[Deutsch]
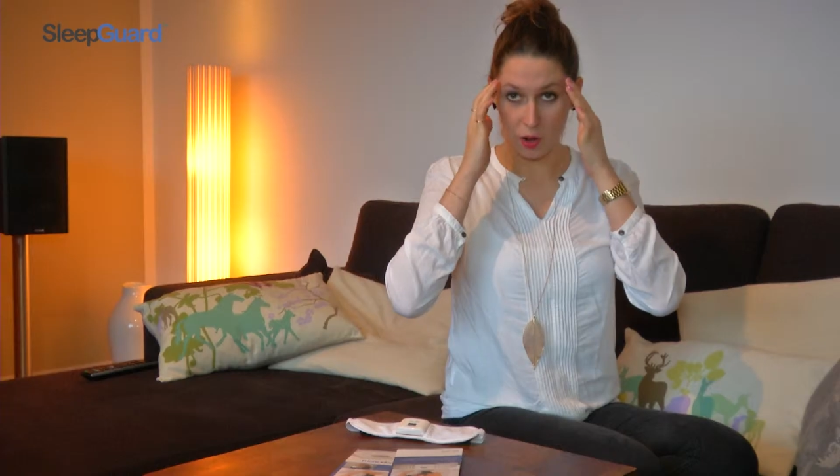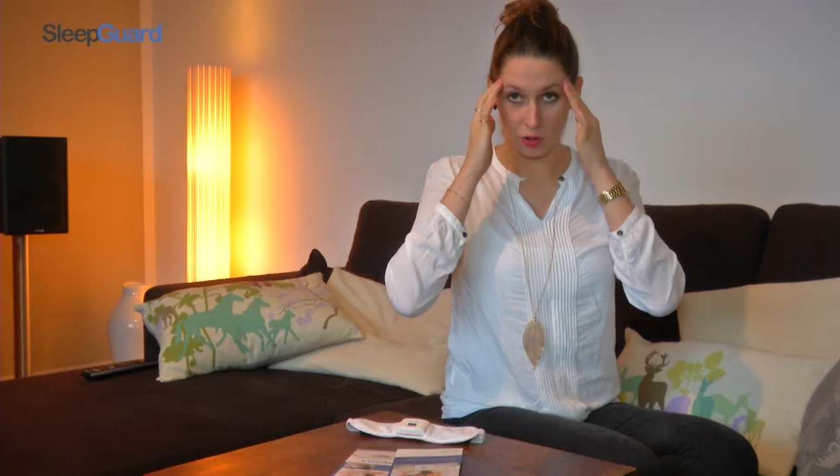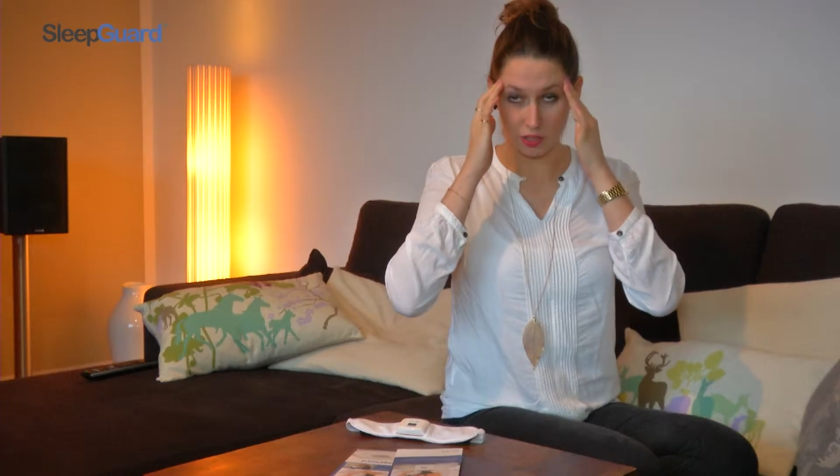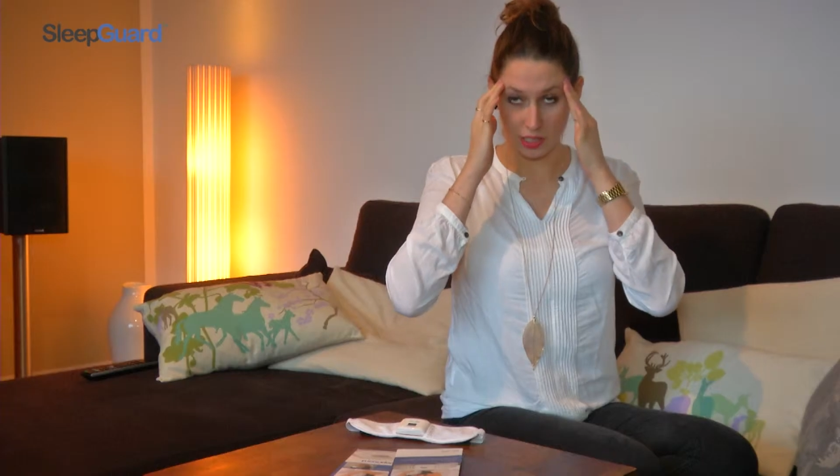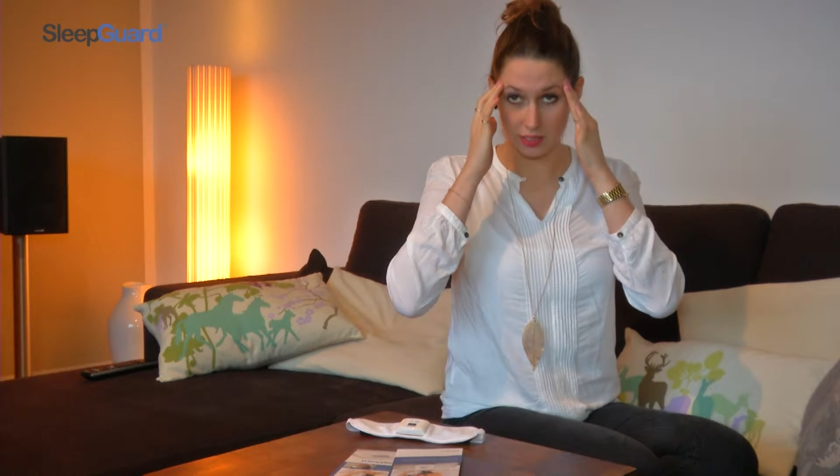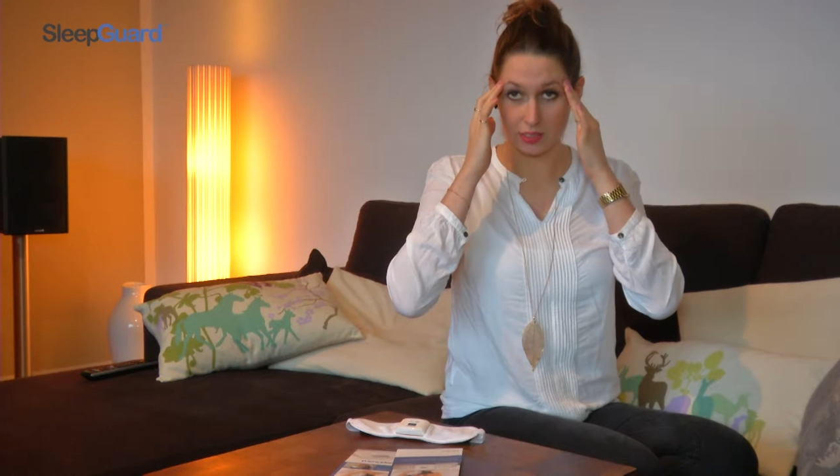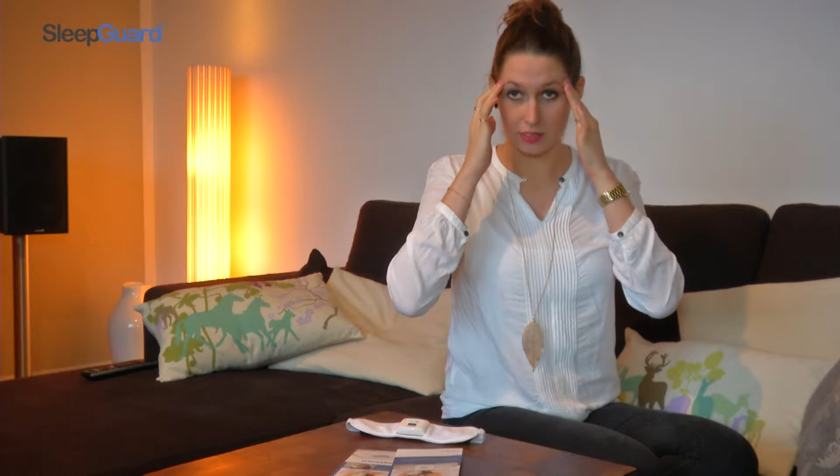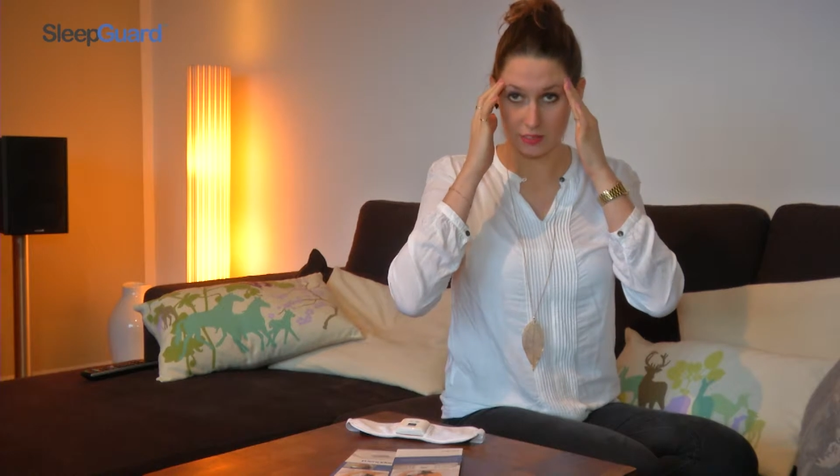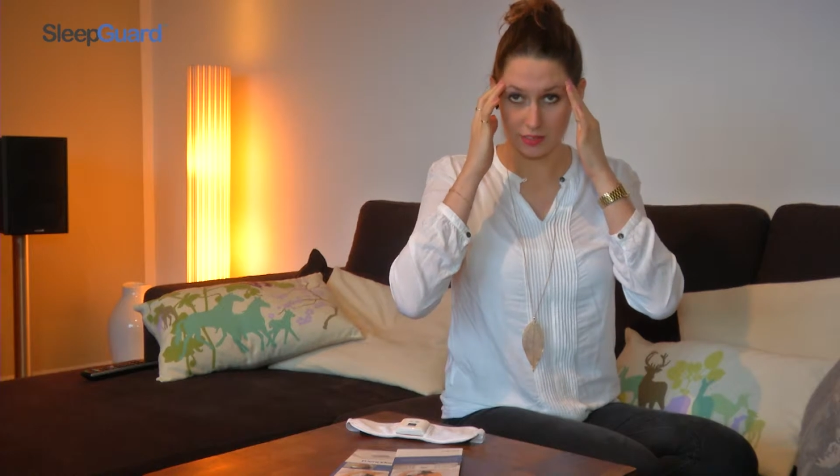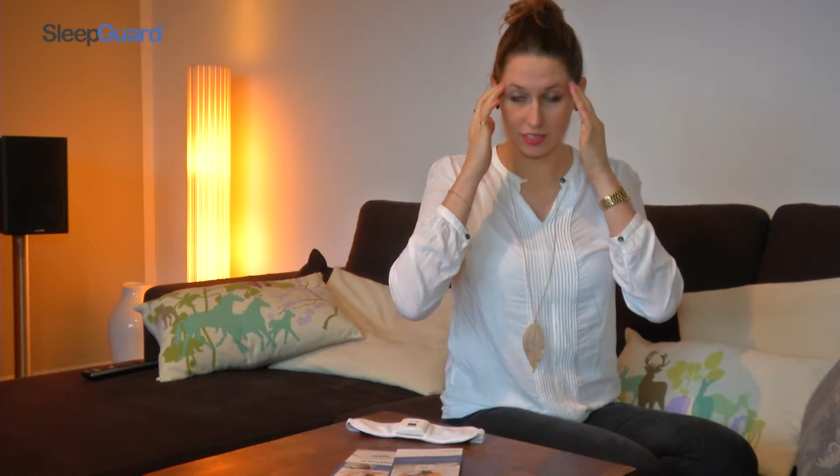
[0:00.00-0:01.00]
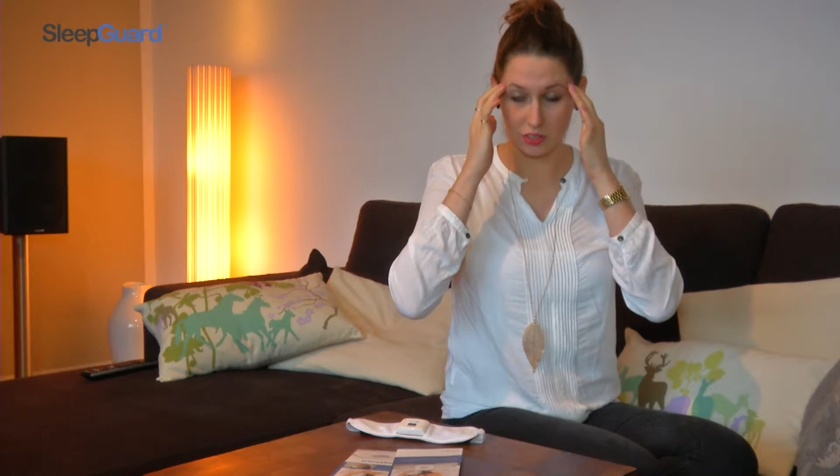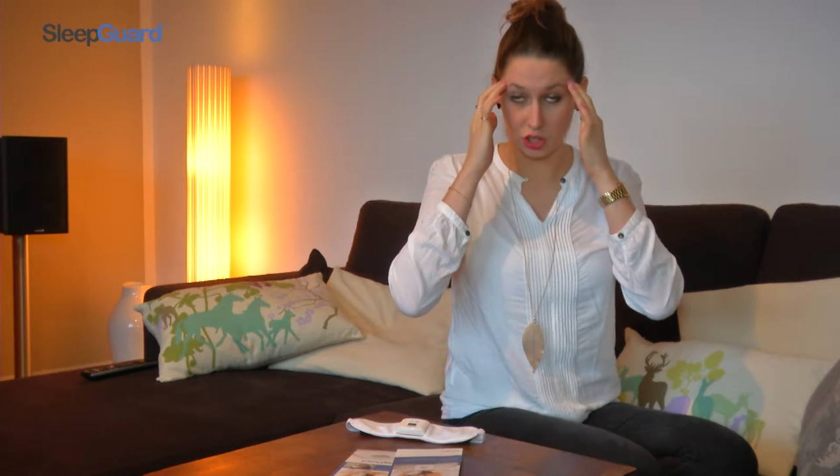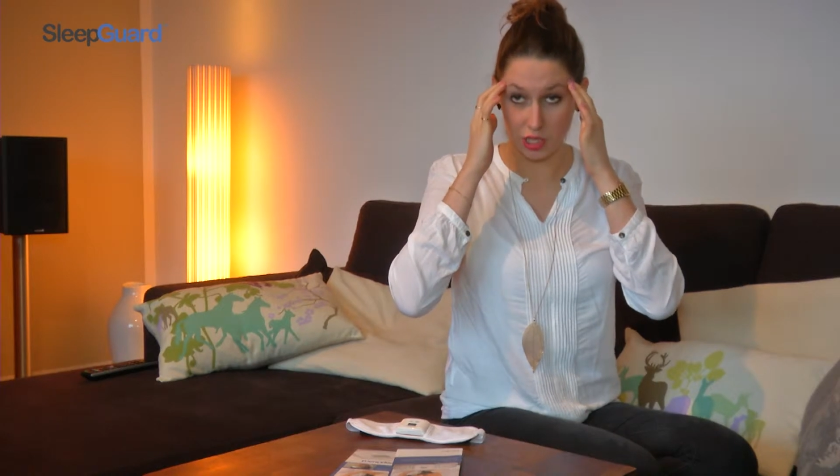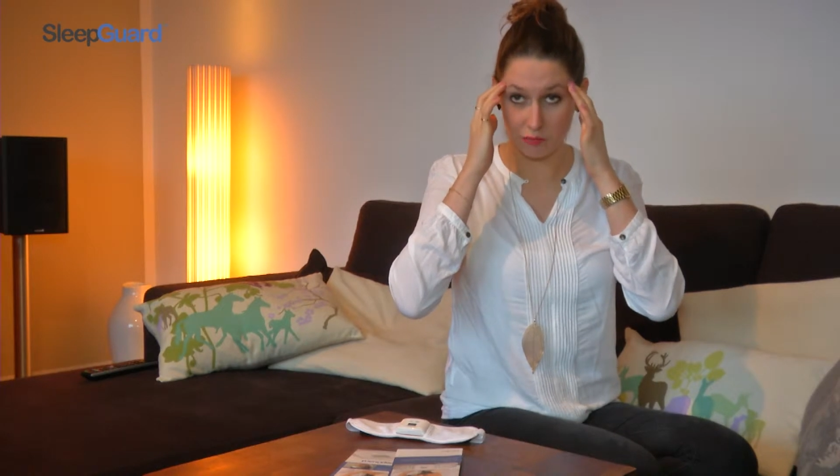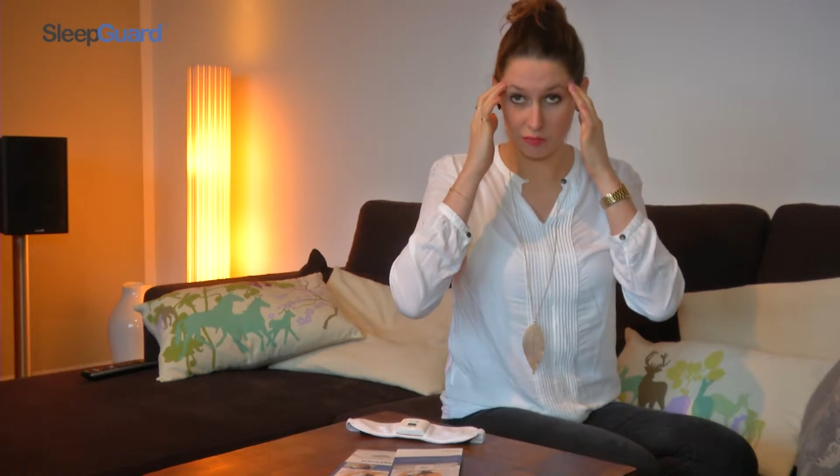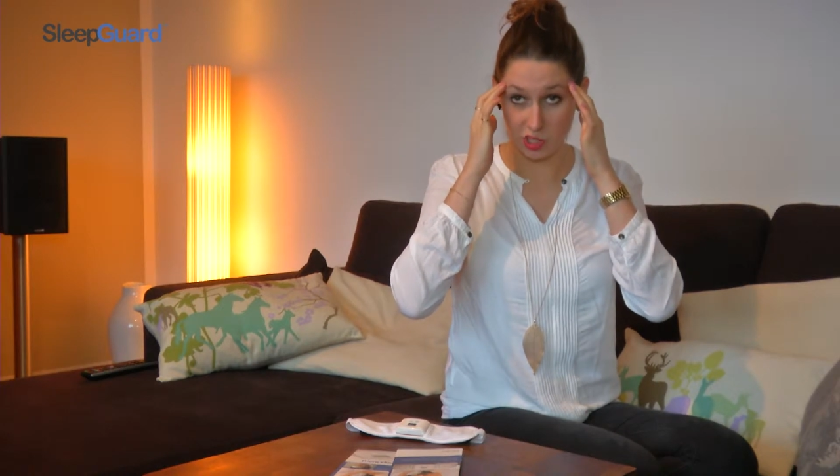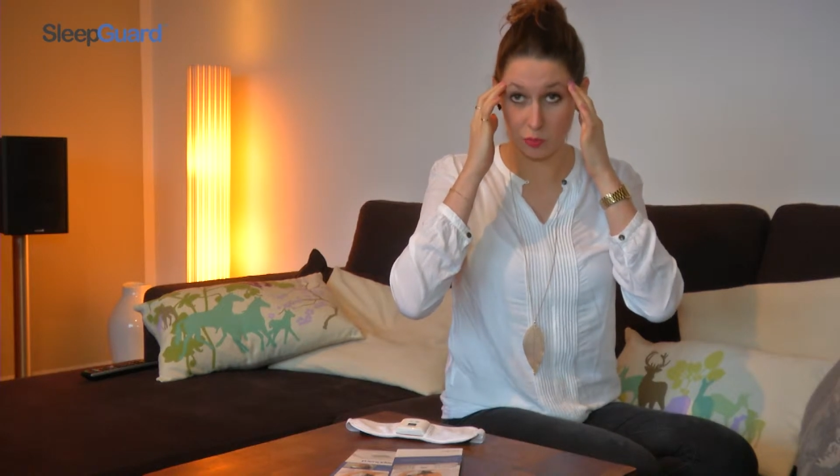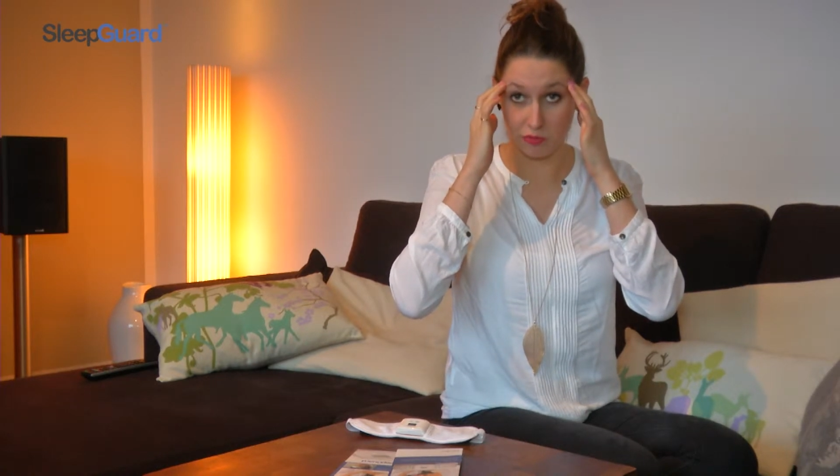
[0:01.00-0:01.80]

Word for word: auch, dass dass die Schläfen sich